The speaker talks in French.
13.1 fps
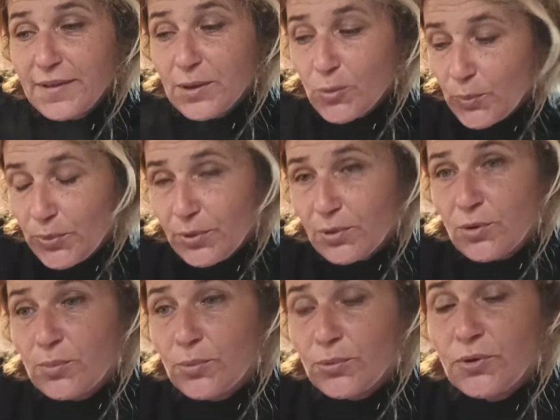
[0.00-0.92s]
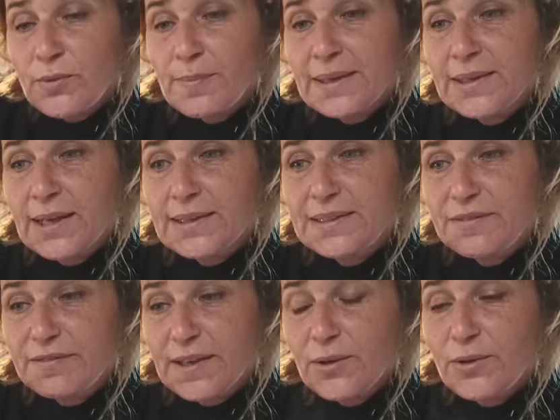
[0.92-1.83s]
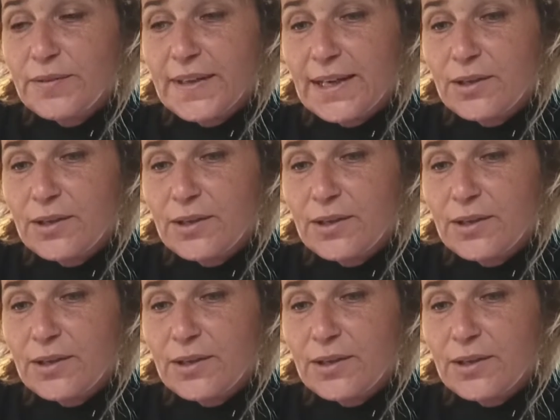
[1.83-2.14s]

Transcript: fait comprendre le monde de manière différente,